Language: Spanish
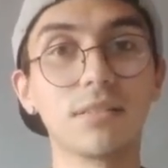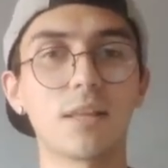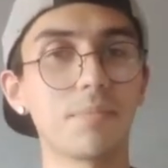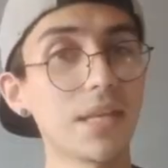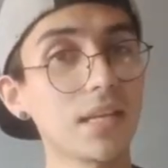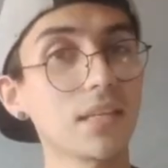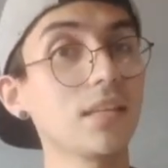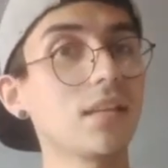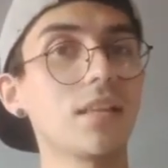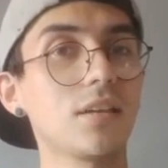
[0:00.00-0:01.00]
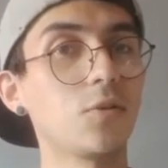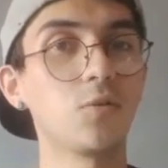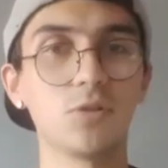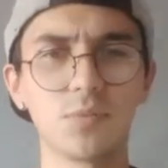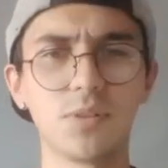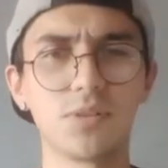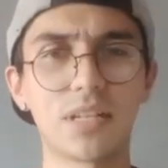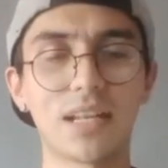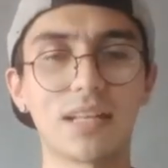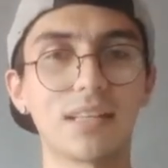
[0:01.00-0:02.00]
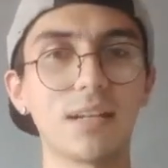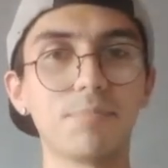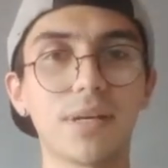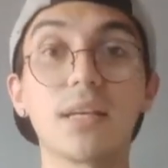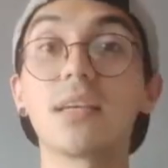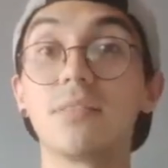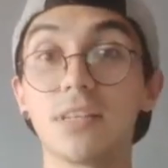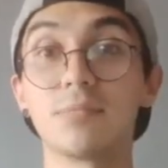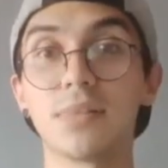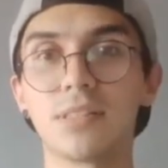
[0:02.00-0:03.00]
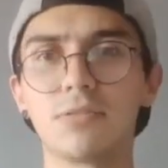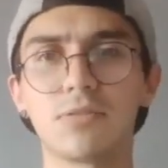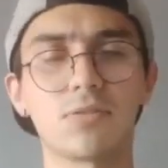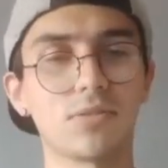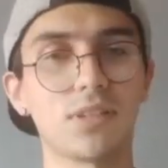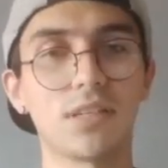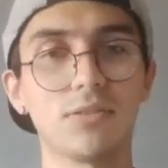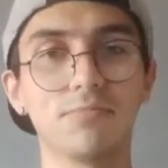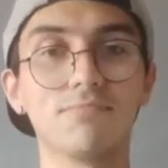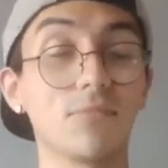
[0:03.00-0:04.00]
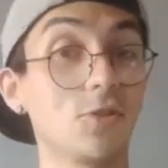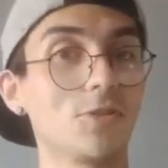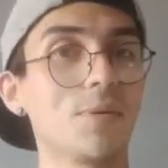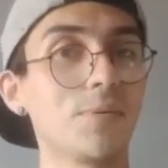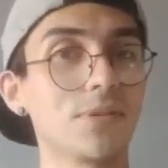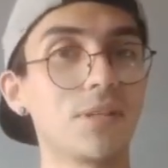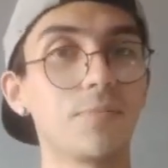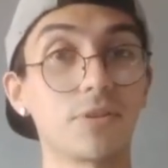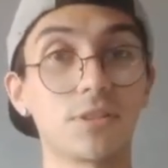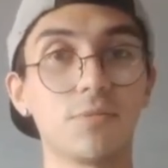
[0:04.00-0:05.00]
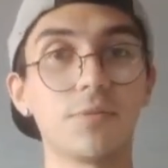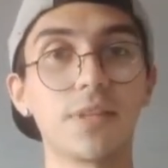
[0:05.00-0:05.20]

También aquí te dejo unos videos del canal para que veas más de nuestro contenido. Nos vemos en el próximo